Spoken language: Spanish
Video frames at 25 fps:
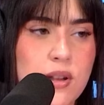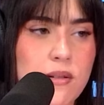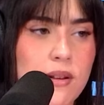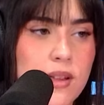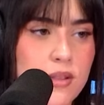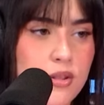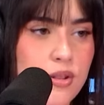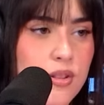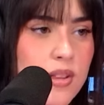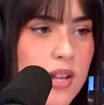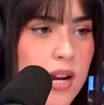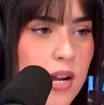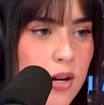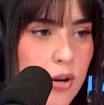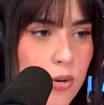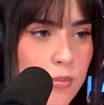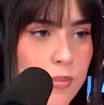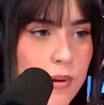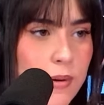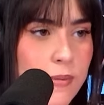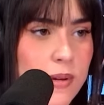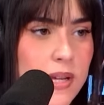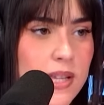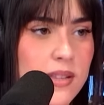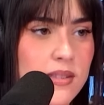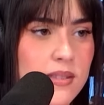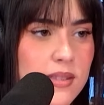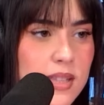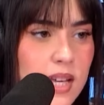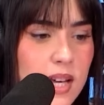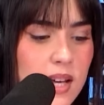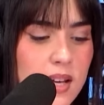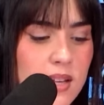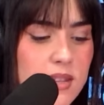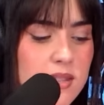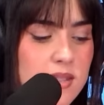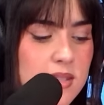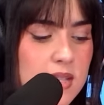hablando de la ropa
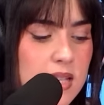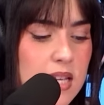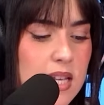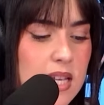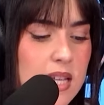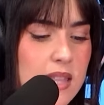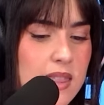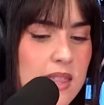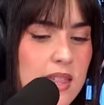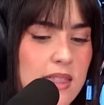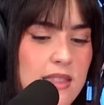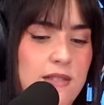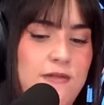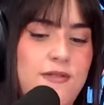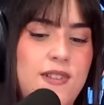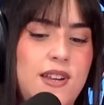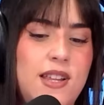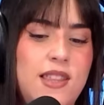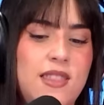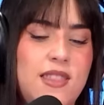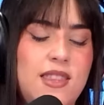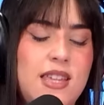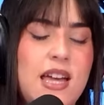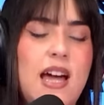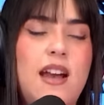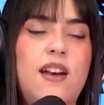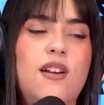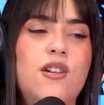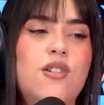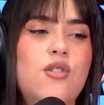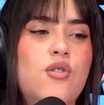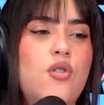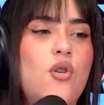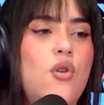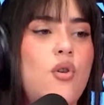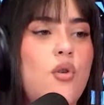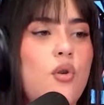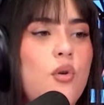vintage y de
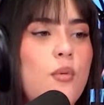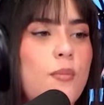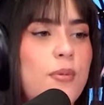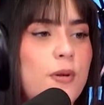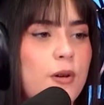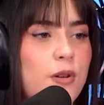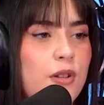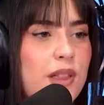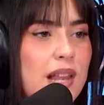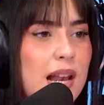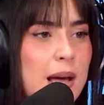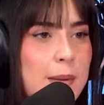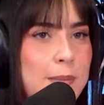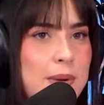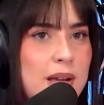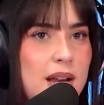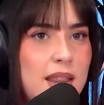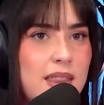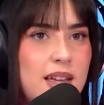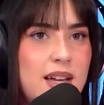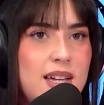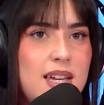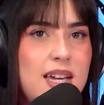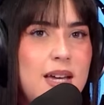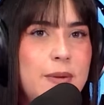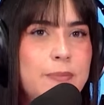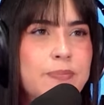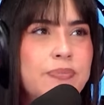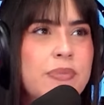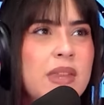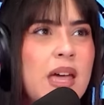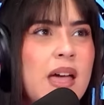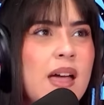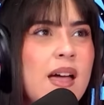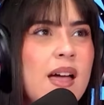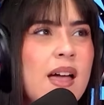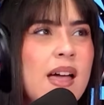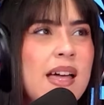diferenciarlo un poco de la mierda que
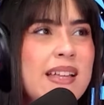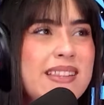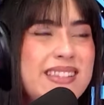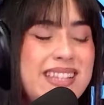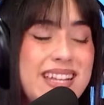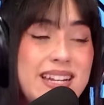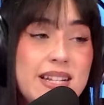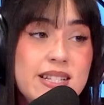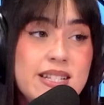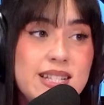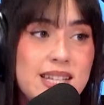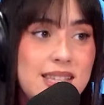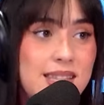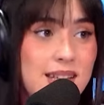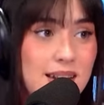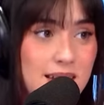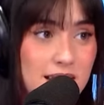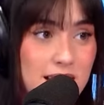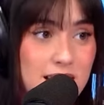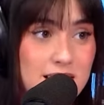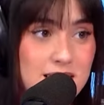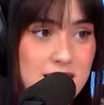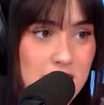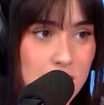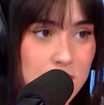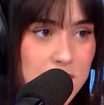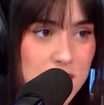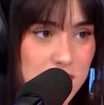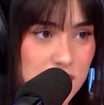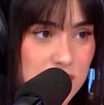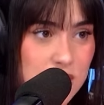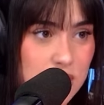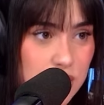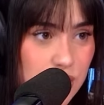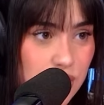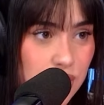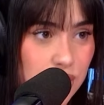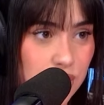tienes que tener esa
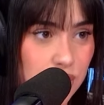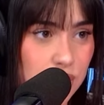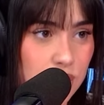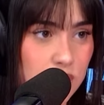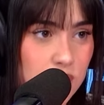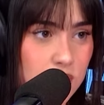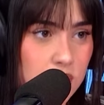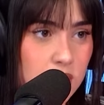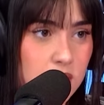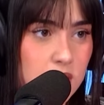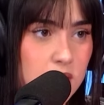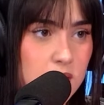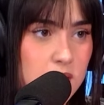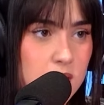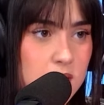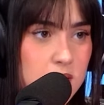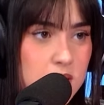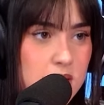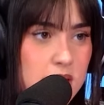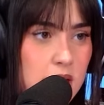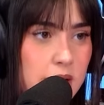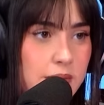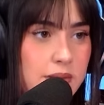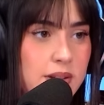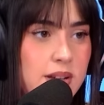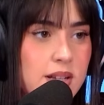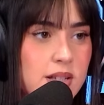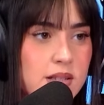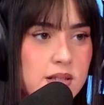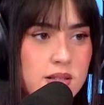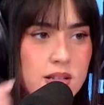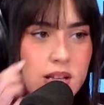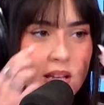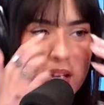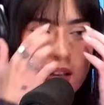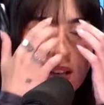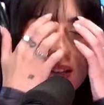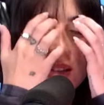visión. Sí, también se
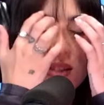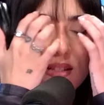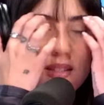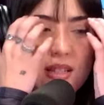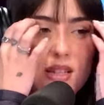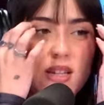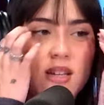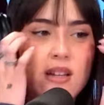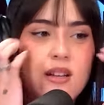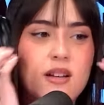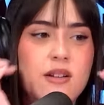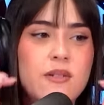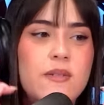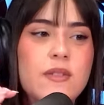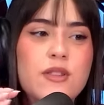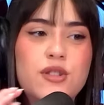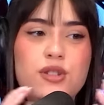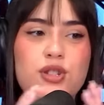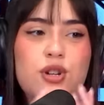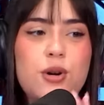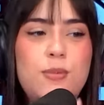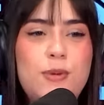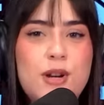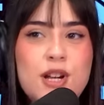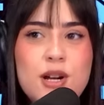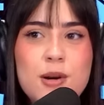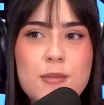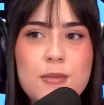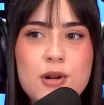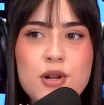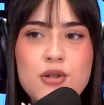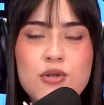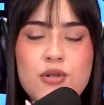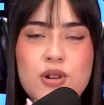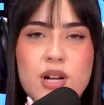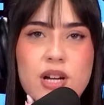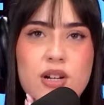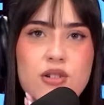entrena, ¿eh? también los os digo. Yo, por ejemplo,
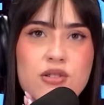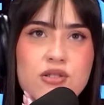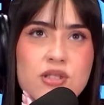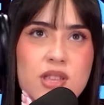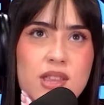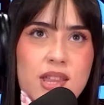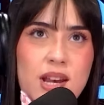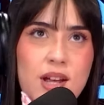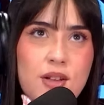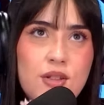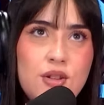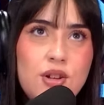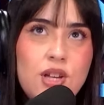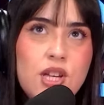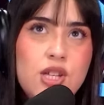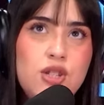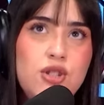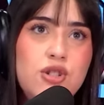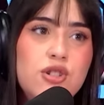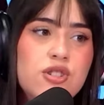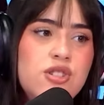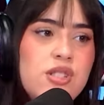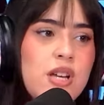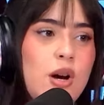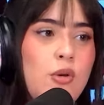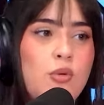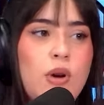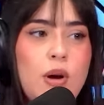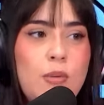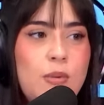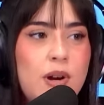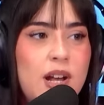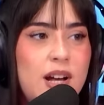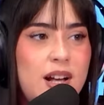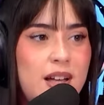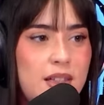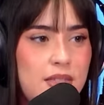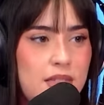nunca he considerado que yo sea una
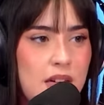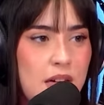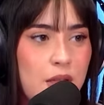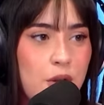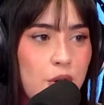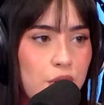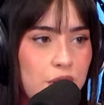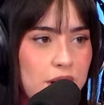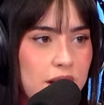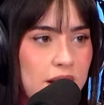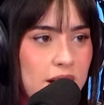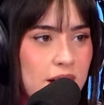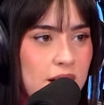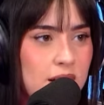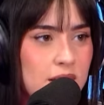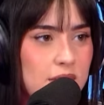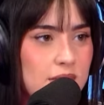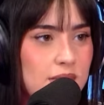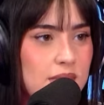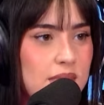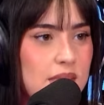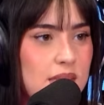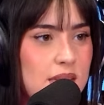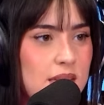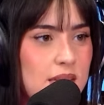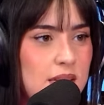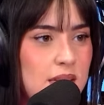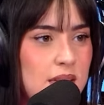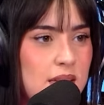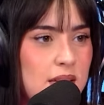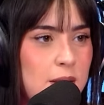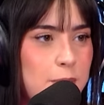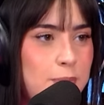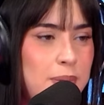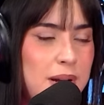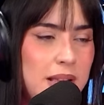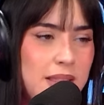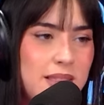buena cazadora
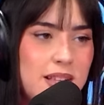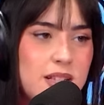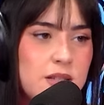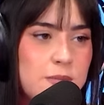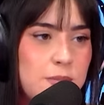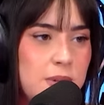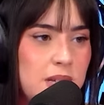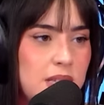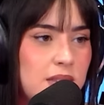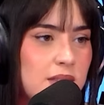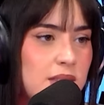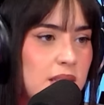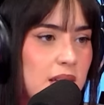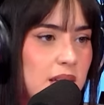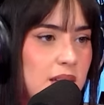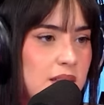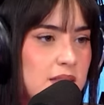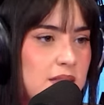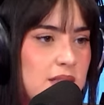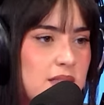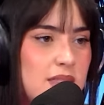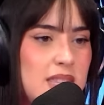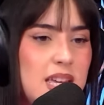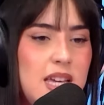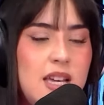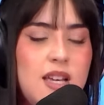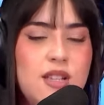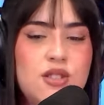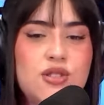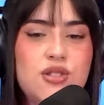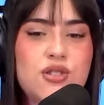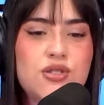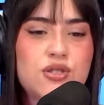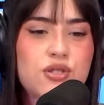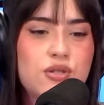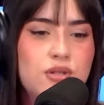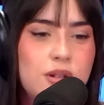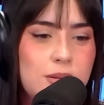de prendas vintage. De
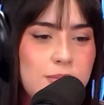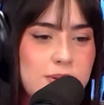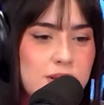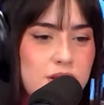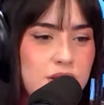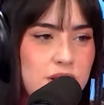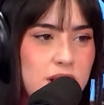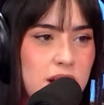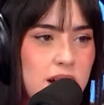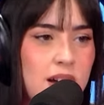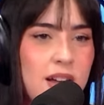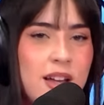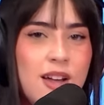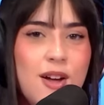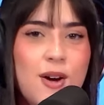hecho, soy una persona,